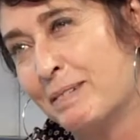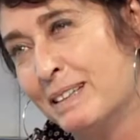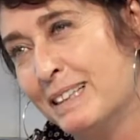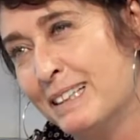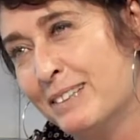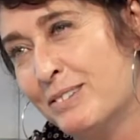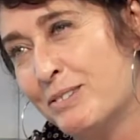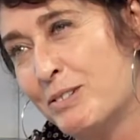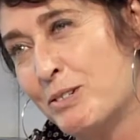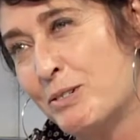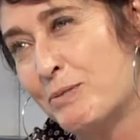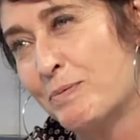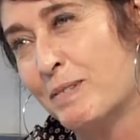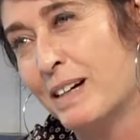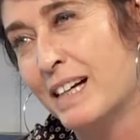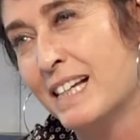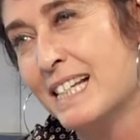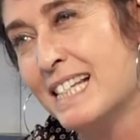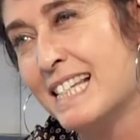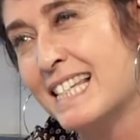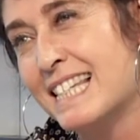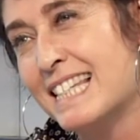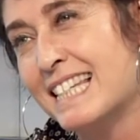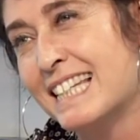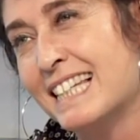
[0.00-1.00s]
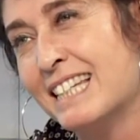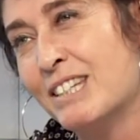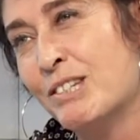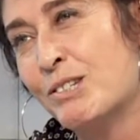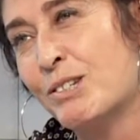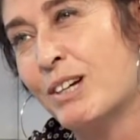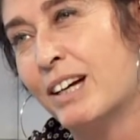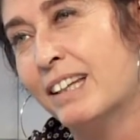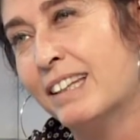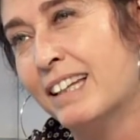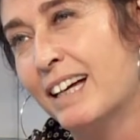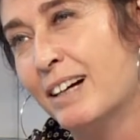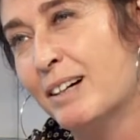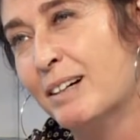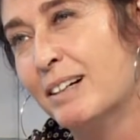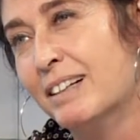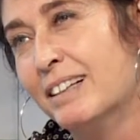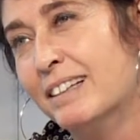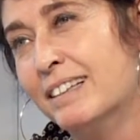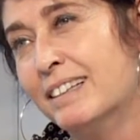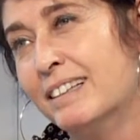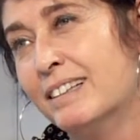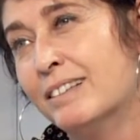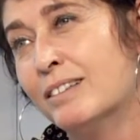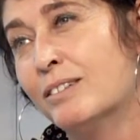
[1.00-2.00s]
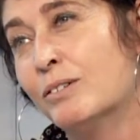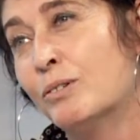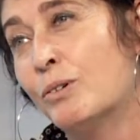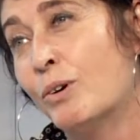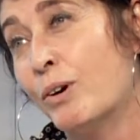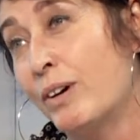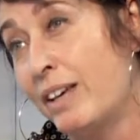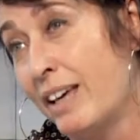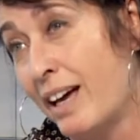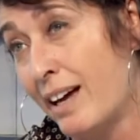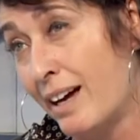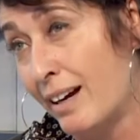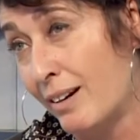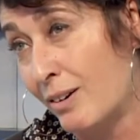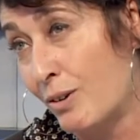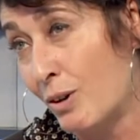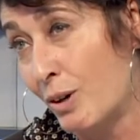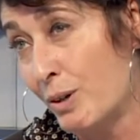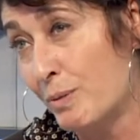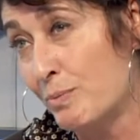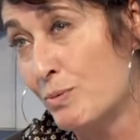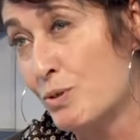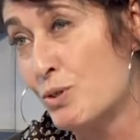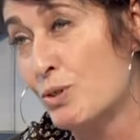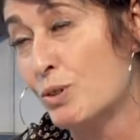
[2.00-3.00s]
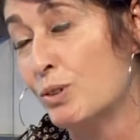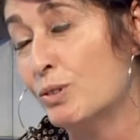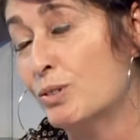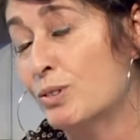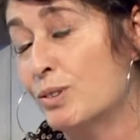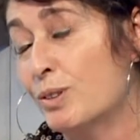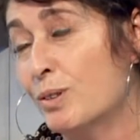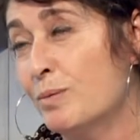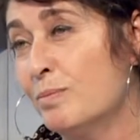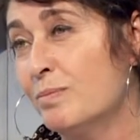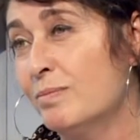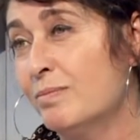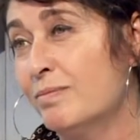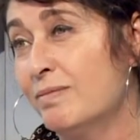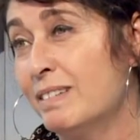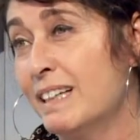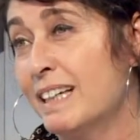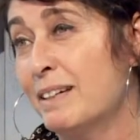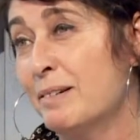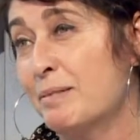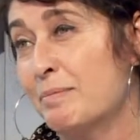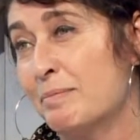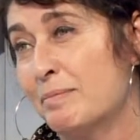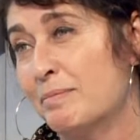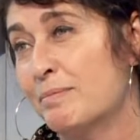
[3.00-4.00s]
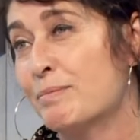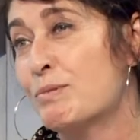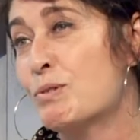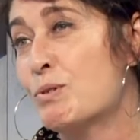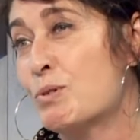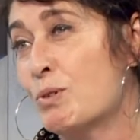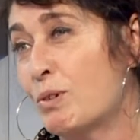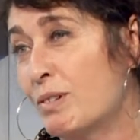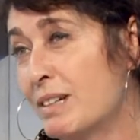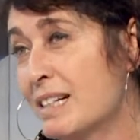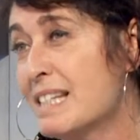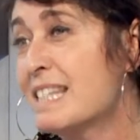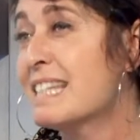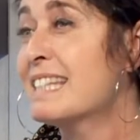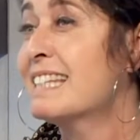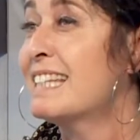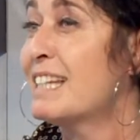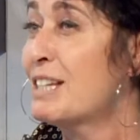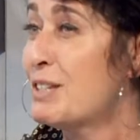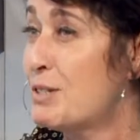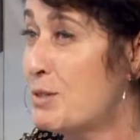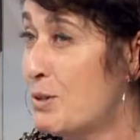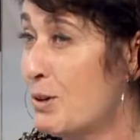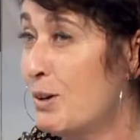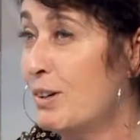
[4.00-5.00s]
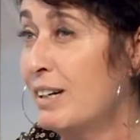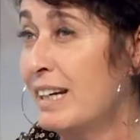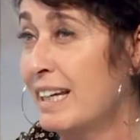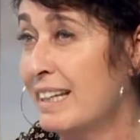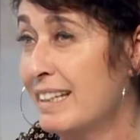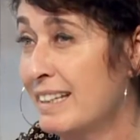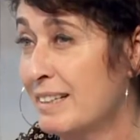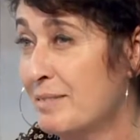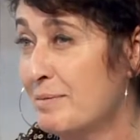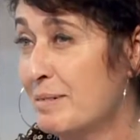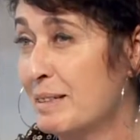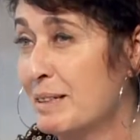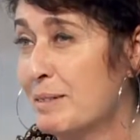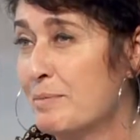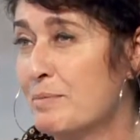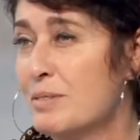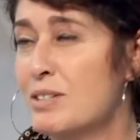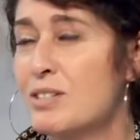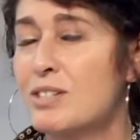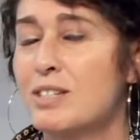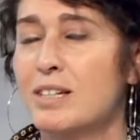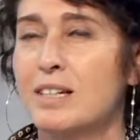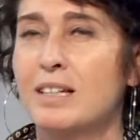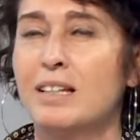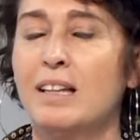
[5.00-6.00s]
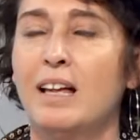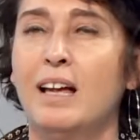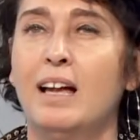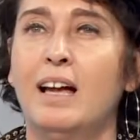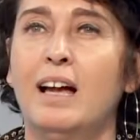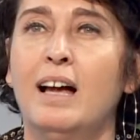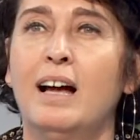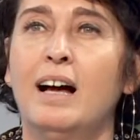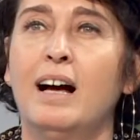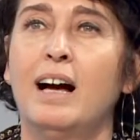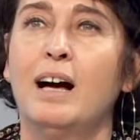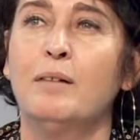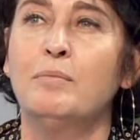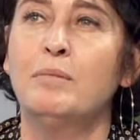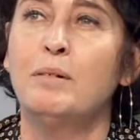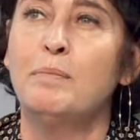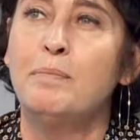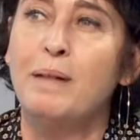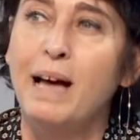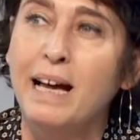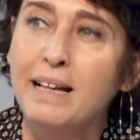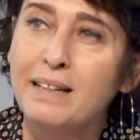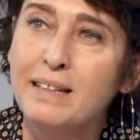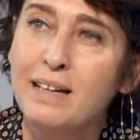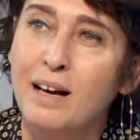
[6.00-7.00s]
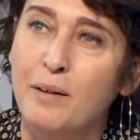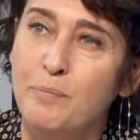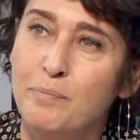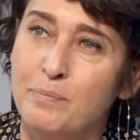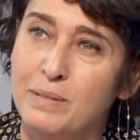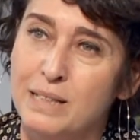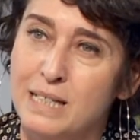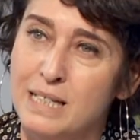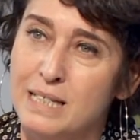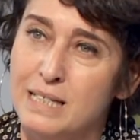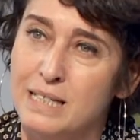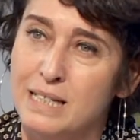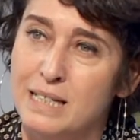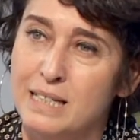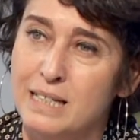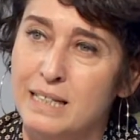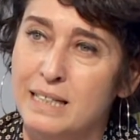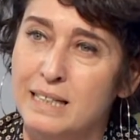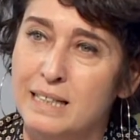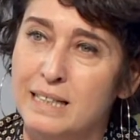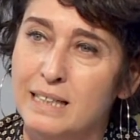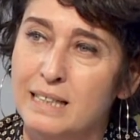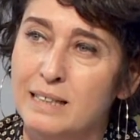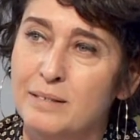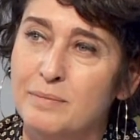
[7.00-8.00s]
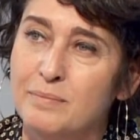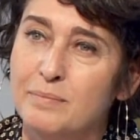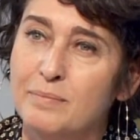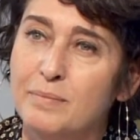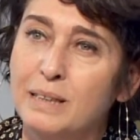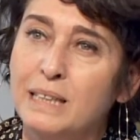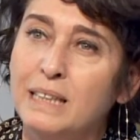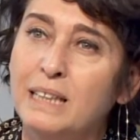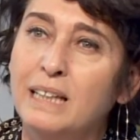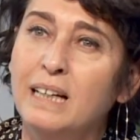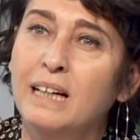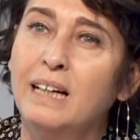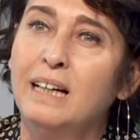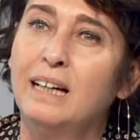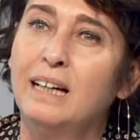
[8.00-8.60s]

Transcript: bana düşmez. İnşallah e, koya koymuş olurum ve sonrasında söylenir benim için. Ama ben yapmak istediklerimi